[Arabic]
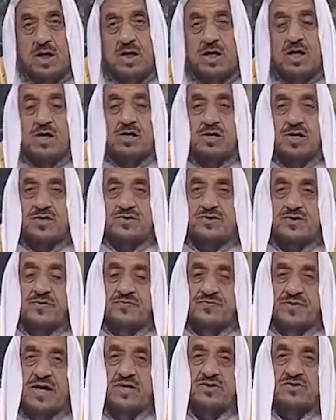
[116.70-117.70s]
يقرأ
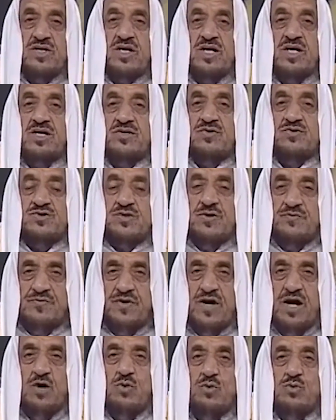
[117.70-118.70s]
صفحتين
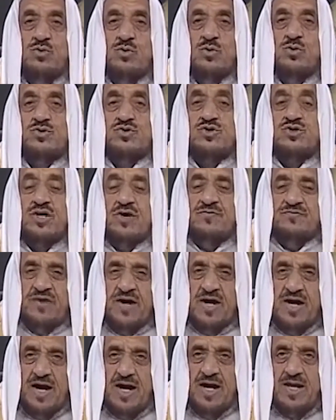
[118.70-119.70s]
صفحة ونص
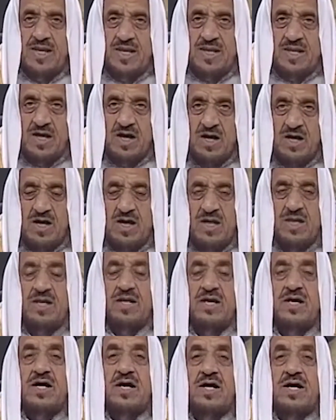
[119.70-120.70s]
صفحة على الأقل
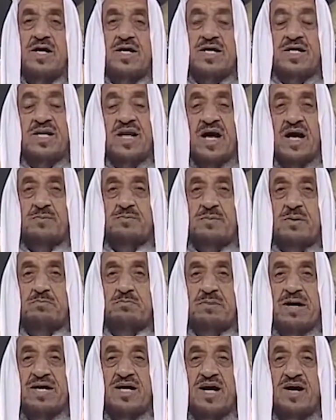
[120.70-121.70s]
إن نعم
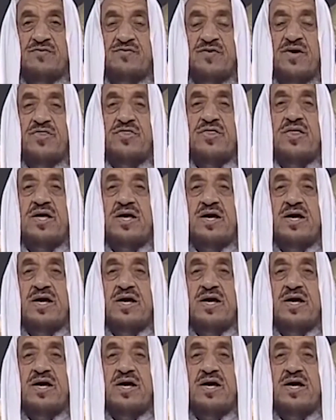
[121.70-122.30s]
مما يحفظ